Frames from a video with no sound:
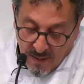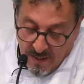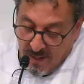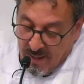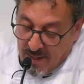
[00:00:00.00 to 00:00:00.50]

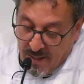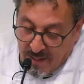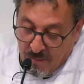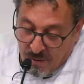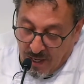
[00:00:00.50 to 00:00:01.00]
Eh,
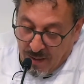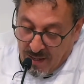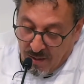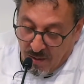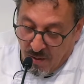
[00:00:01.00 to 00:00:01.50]
estamos
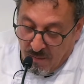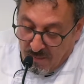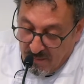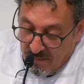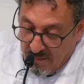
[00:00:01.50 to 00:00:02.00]
trabajando
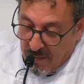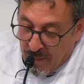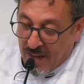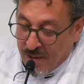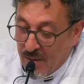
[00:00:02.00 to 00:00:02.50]
con,
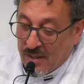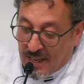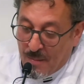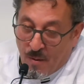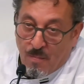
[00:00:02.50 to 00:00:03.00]
vamos a hacer un
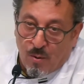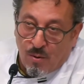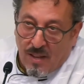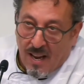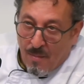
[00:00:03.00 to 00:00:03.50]
intercambio con
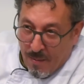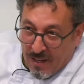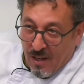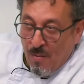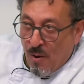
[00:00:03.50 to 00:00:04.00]
productos tan
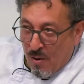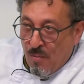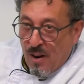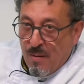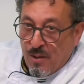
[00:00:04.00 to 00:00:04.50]
emblemáticos
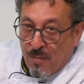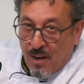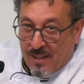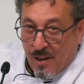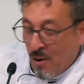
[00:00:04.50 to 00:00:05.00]
como, el jamón de
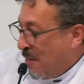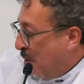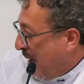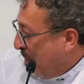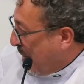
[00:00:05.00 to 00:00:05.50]
Monasterio,
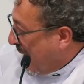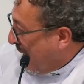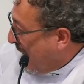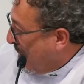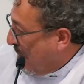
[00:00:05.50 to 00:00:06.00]
como el jamón de
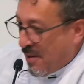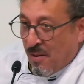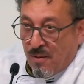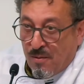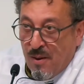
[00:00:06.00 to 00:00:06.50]
Jerez, vamos a
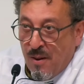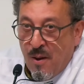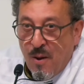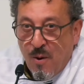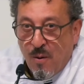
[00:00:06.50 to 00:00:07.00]
hacer
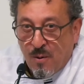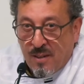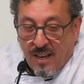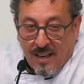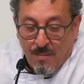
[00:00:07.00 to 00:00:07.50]
un
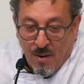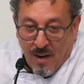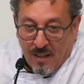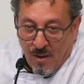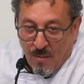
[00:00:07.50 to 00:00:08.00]
intercambio
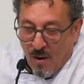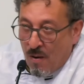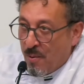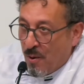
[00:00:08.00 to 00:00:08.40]
gastronómico con